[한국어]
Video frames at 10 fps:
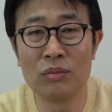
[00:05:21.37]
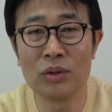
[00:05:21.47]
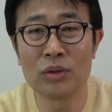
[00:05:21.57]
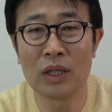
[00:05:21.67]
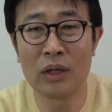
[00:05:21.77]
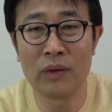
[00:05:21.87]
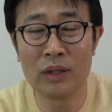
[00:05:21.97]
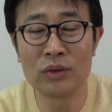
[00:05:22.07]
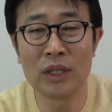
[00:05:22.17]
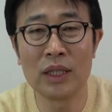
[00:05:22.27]
미국 생활과
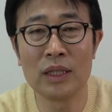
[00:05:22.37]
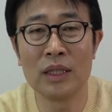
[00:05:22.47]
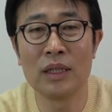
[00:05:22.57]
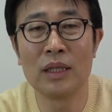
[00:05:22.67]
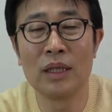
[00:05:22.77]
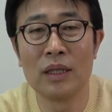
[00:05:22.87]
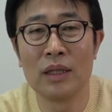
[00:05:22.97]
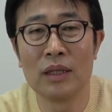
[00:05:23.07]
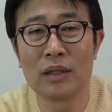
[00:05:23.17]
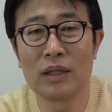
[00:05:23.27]
한국 생활이.
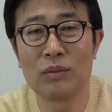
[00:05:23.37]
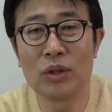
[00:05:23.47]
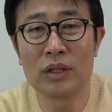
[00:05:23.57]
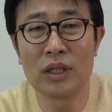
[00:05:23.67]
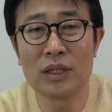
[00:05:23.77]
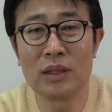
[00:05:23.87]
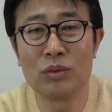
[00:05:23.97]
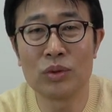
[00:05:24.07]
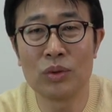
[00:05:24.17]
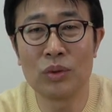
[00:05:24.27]
그러다 보니까
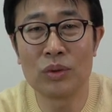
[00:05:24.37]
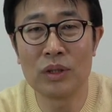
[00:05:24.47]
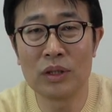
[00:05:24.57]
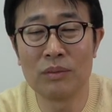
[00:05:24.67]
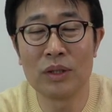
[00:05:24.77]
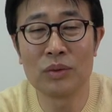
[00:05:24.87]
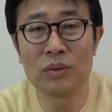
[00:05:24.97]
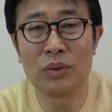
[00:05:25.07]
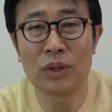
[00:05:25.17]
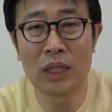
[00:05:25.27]
설계사무소를
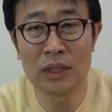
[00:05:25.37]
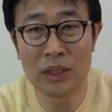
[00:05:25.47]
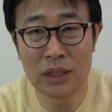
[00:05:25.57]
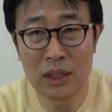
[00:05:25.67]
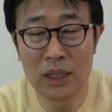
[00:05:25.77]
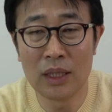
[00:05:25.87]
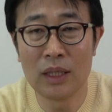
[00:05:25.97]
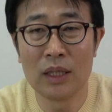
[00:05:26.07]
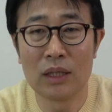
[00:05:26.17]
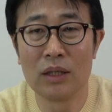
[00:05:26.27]
그만두고 다시
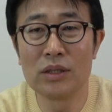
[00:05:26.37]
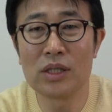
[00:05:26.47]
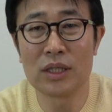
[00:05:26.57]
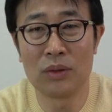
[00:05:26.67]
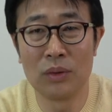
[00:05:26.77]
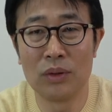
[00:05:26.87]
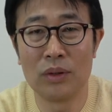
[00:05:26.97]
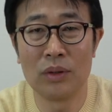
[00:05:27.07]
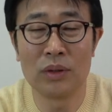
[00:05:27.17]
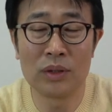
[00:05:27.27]
건설사로
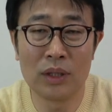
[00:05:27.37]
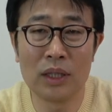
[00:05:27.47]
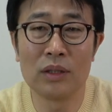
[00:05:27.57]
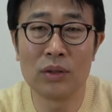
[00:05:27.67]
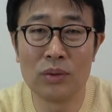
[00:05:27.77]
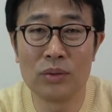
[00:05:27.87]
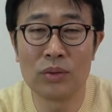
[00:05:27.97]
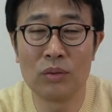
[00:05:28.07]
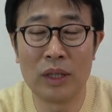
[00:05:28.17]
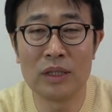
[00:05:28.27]
들어가는
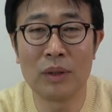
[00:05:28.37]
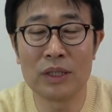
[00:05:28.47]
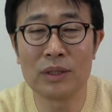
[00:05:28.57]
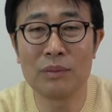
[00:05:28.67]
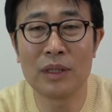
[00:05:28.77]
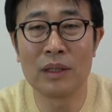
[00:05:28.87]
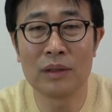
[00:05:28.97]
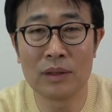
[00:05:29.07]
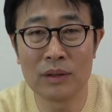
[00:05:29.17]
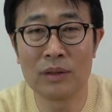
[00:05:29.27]
경우도 많이 봤습니다.
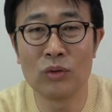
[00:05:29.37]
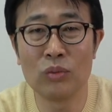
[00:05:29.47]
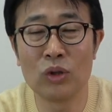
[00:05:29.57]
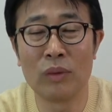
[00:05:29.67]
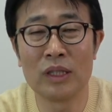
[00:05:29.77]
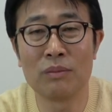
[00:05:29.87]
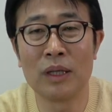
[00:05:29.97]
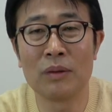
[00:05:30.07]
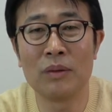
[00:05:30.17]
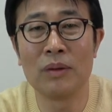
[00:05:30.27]
그런 후배도 많이
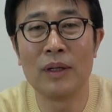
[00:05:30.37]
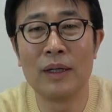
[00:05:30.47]
봤고.